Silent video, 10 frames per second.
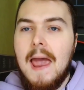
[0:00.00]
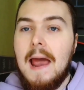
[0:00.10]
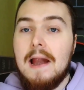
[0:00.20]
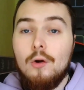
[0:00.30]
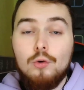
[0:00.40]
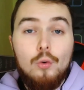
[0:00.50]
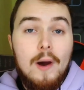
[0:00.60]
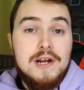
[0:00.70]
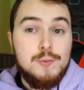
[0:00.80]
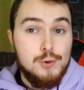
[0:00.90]
elle
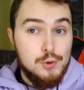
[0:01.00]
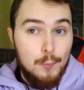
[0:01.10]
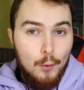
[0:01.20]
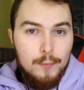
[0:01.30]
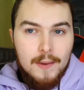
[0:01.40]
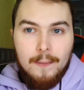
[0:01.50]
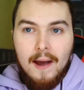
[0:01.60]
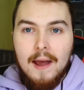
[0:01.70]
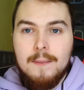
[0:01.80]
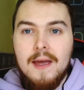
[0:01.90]
l'encourage pour ce premier
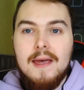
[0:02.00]
prime,